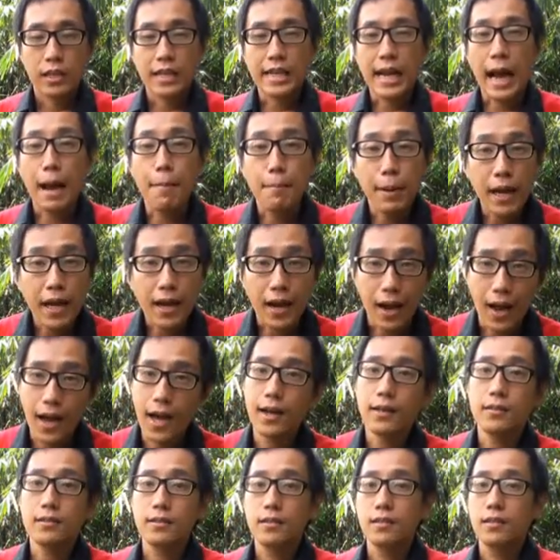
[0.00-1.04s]

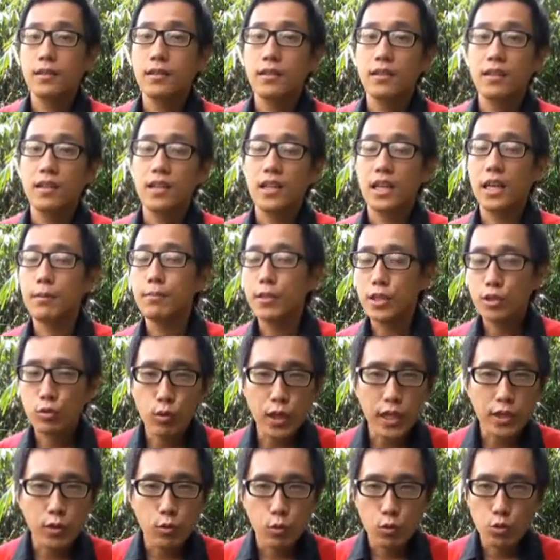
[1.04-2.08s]
Kamera lebih
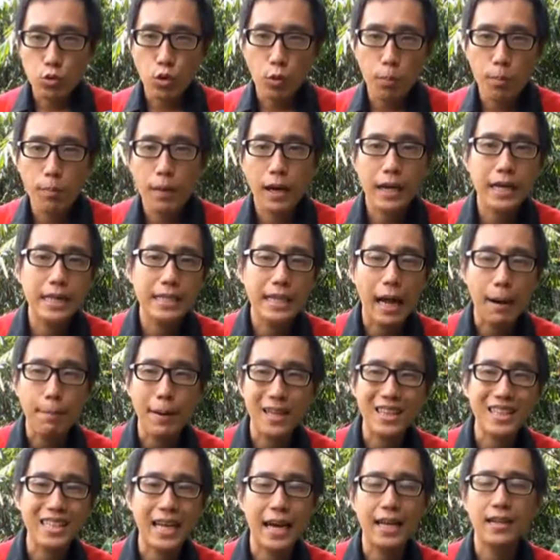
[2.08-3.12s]
sulit untuk
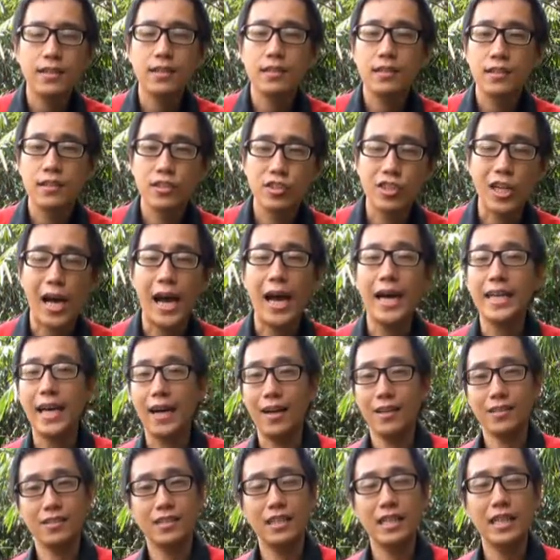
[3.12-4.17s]
mendapatkan
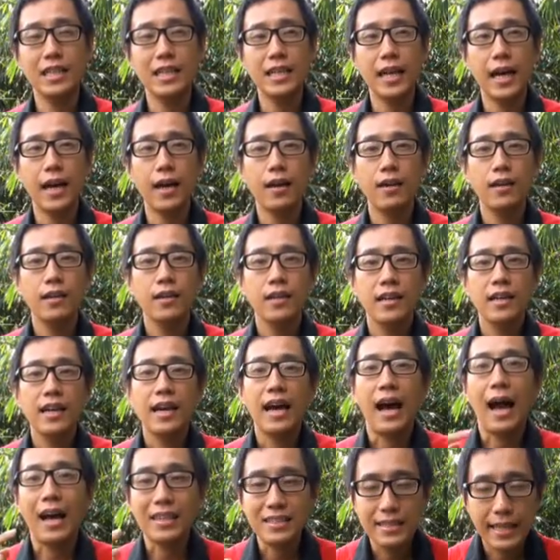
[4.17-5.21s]
cahaya sehingga
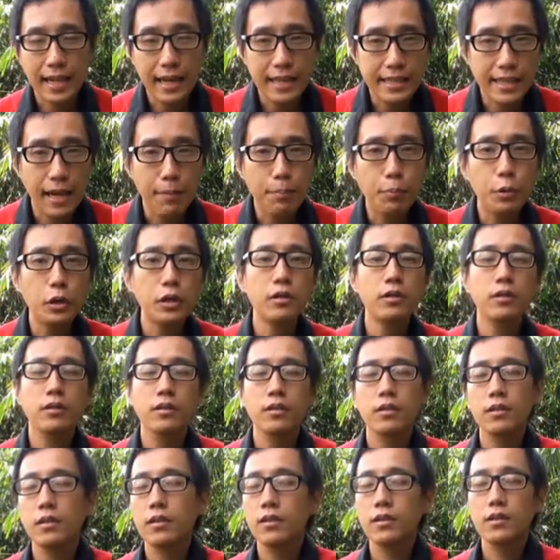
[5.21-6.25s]
hasilnya pun
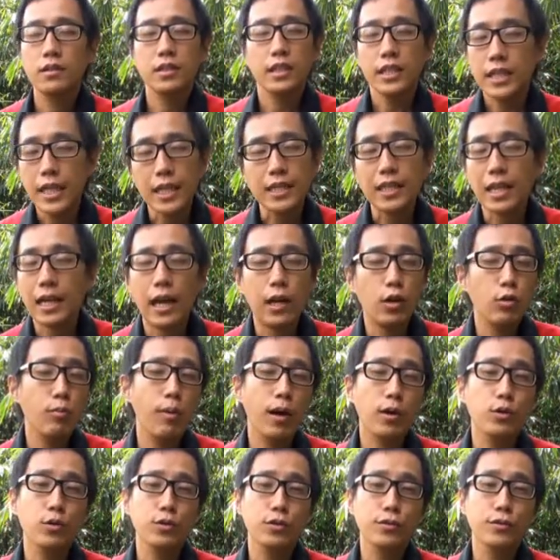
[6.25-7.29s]
tidak terlalu
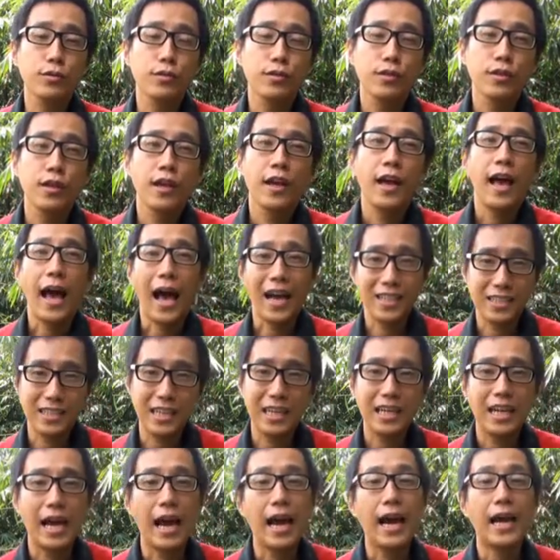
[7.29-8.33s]
bagus.
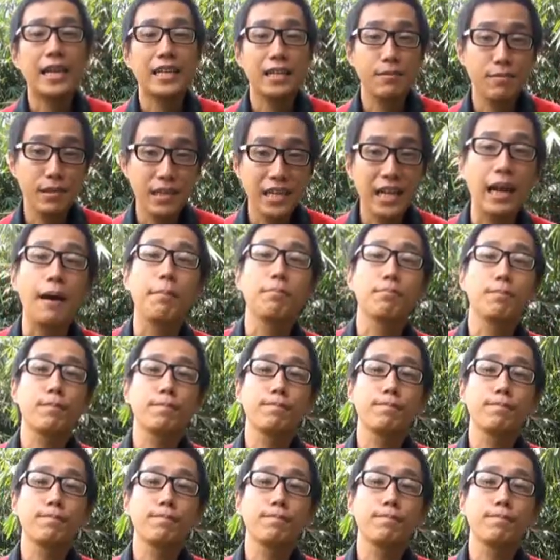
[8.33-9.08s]
Hasilnya akan lebih gelap.